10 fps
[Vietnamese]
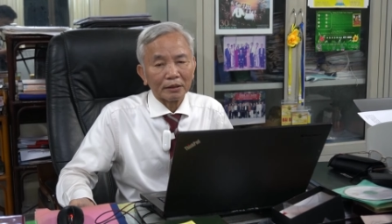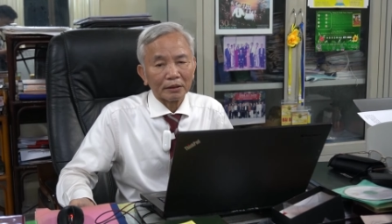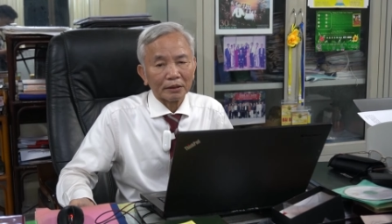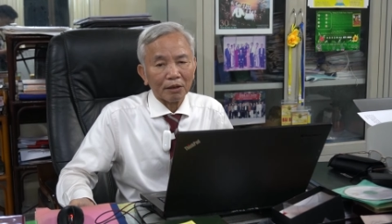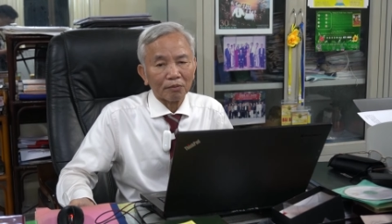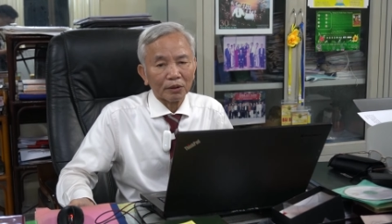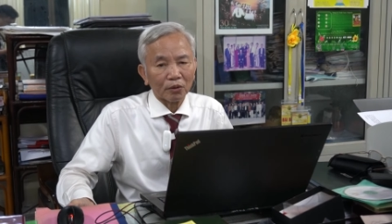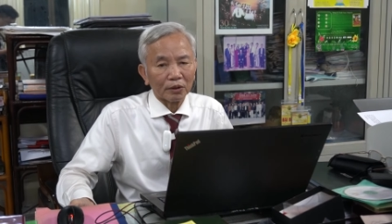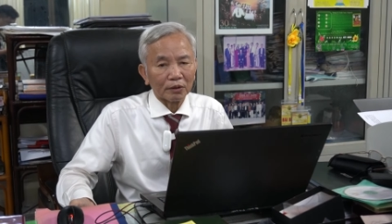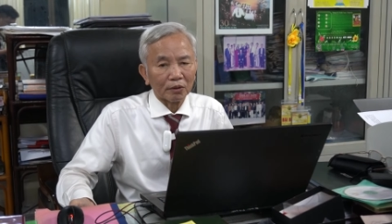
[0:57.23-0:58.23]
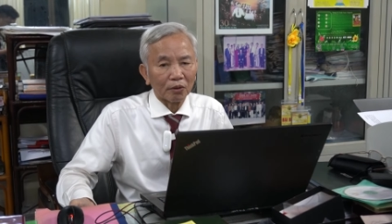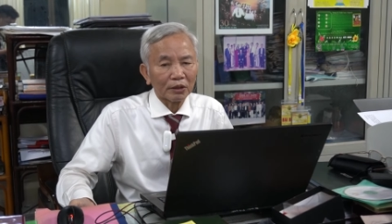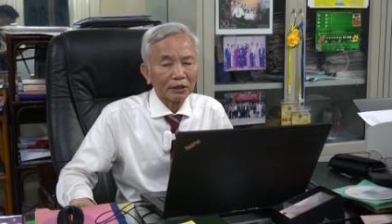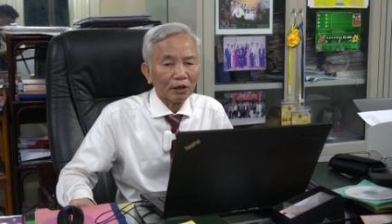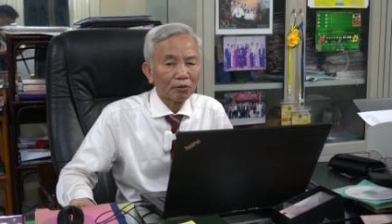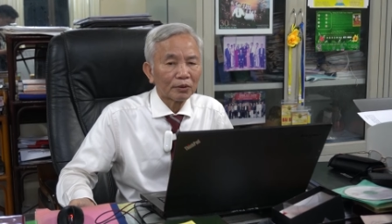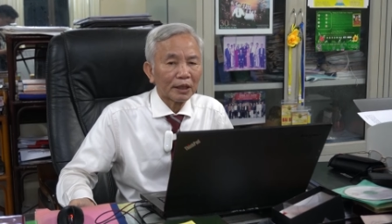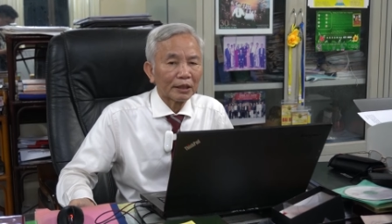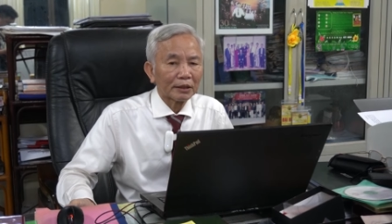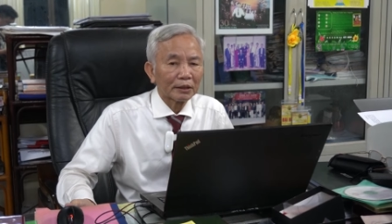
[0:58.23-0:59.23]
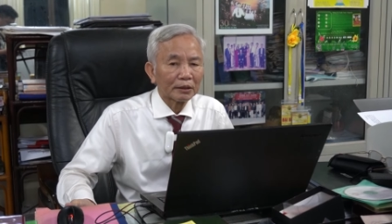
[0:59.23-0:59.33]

xong ấy còn con cháu có để